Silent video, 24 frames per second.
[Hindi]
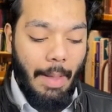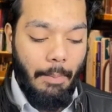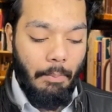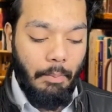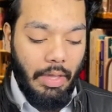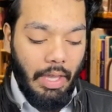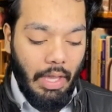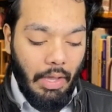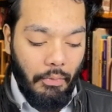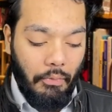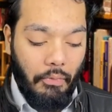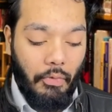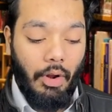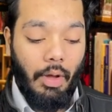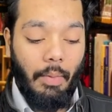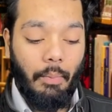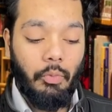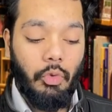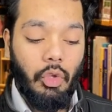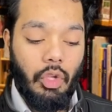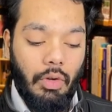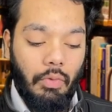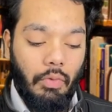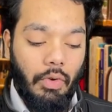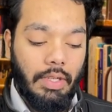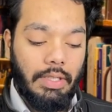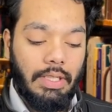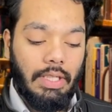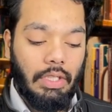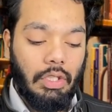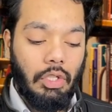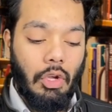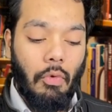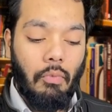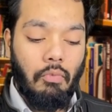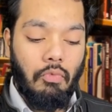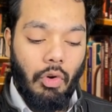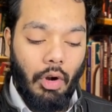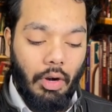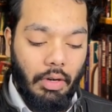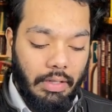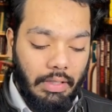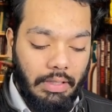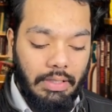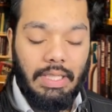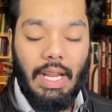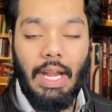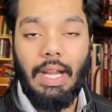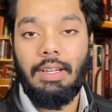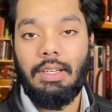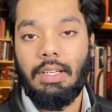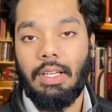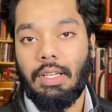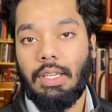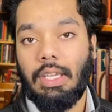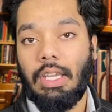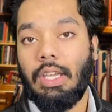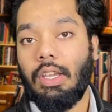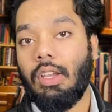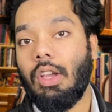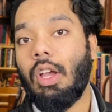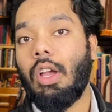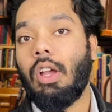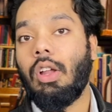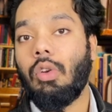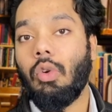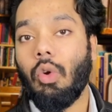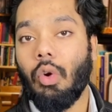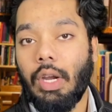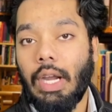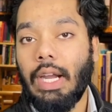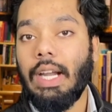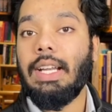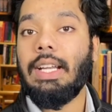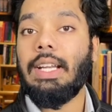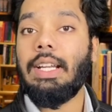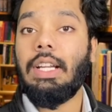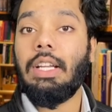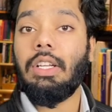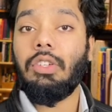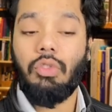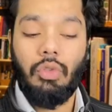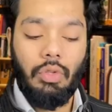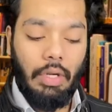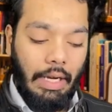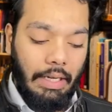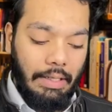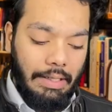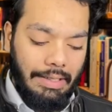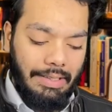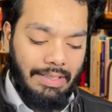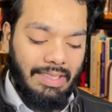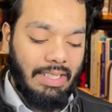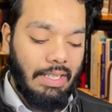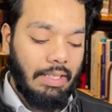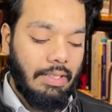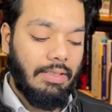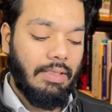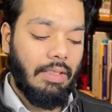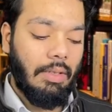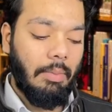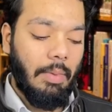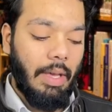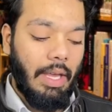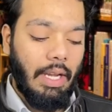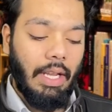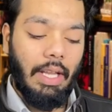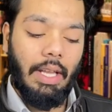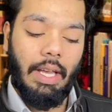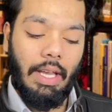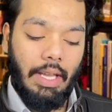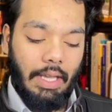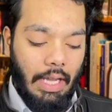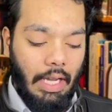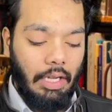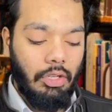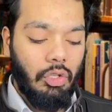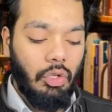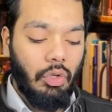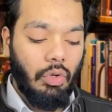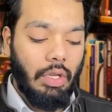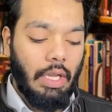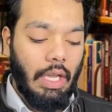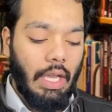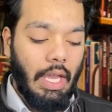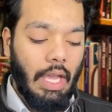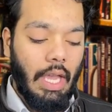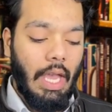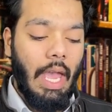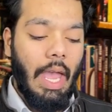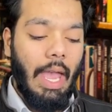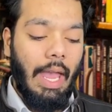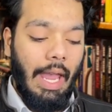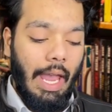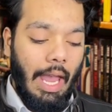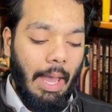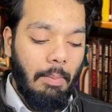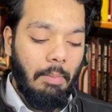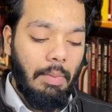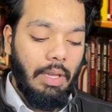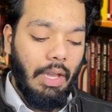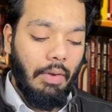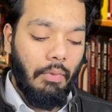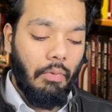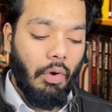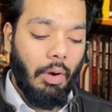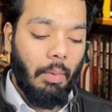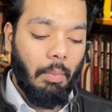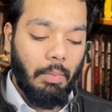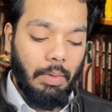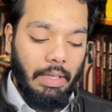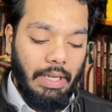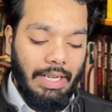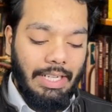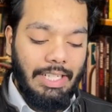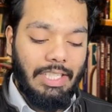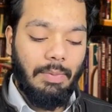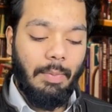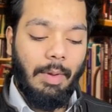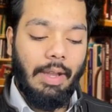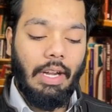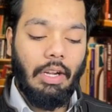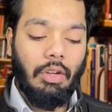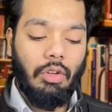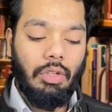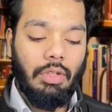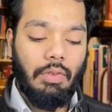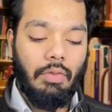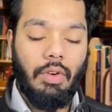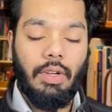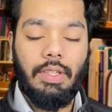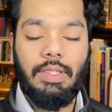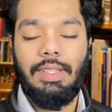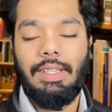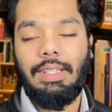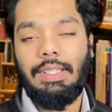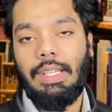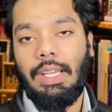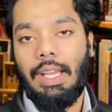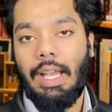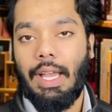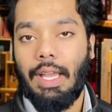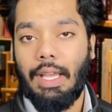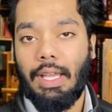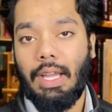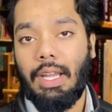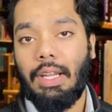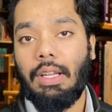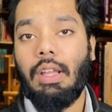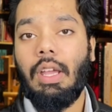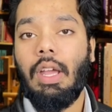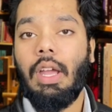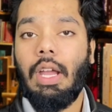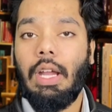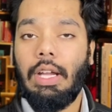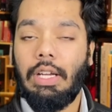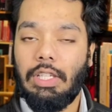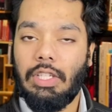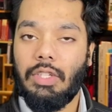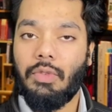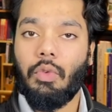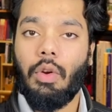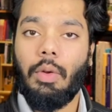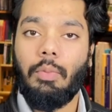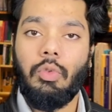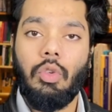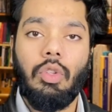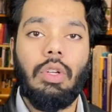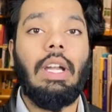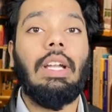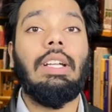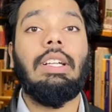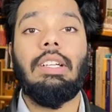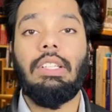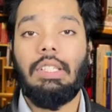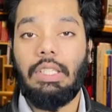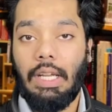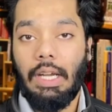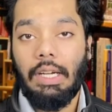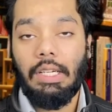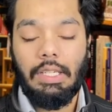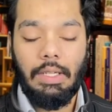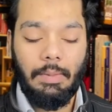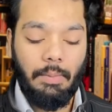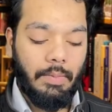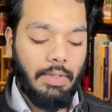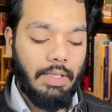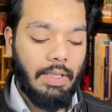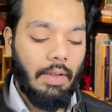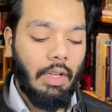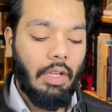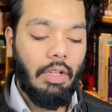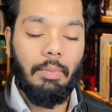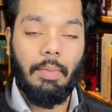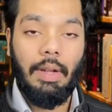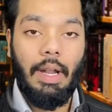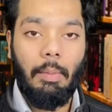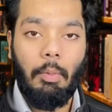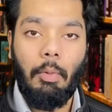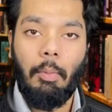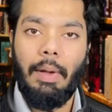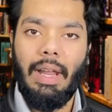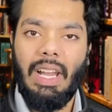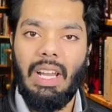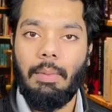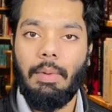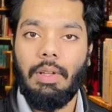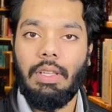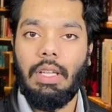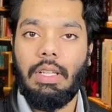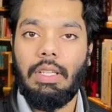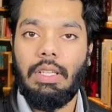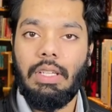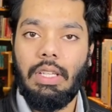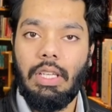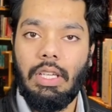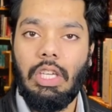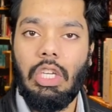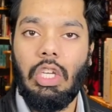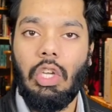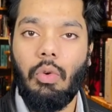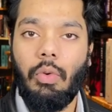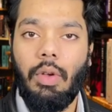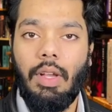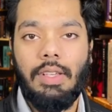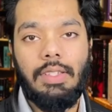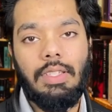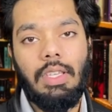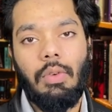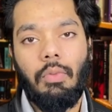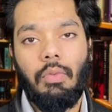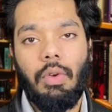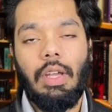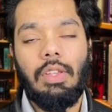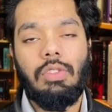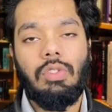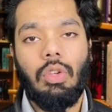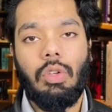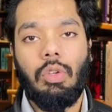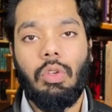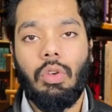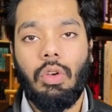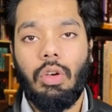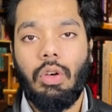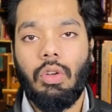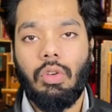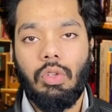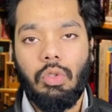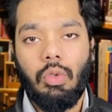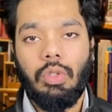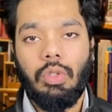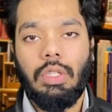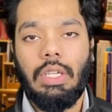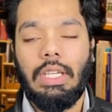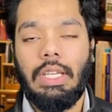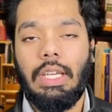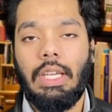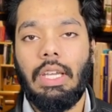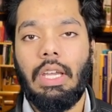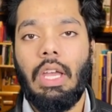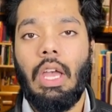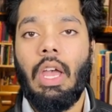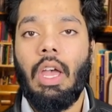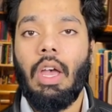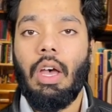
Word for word: एमबीए फ्रॉम यूनिवर्सिटी ऑफ नॉर्दर्न केंटकी located in united states in अमेरिका अगेन uk mba from leeds beckett university again it is from united kingdoms मैं आपको पहले बता दिया था कि यूएसए फ्रांस और यूके के